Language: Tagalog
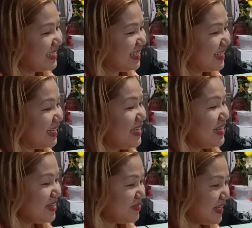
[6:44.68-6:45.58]
talagang
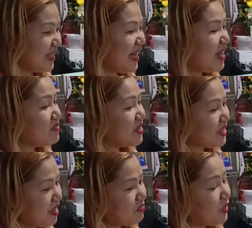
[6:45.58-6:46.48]
laman ang
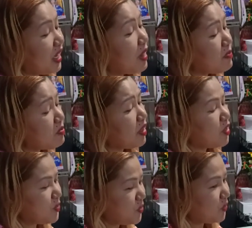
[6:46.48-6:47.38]
aming rep. Wala kaming
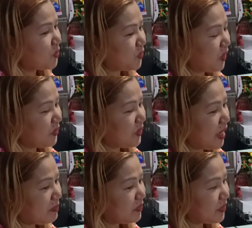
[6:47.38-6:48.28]
mailuluto ngayong
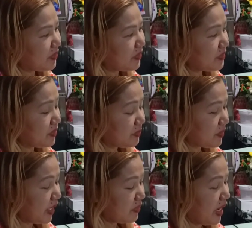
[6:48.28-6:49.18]
hapon,
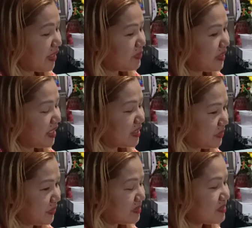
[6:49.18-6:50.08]
ngayong araw na
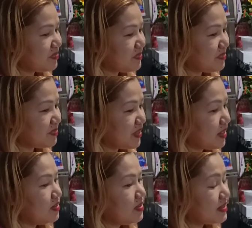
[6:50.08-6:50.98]
ito.
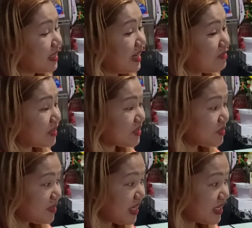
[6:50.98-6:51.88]
Salamat
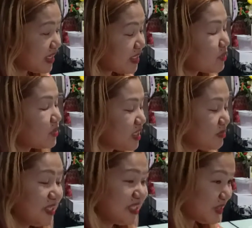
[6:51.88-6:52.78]
kumare, to God
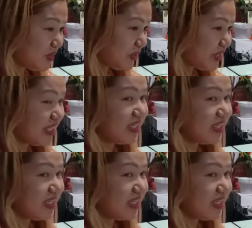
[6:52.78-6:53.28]
be the glory.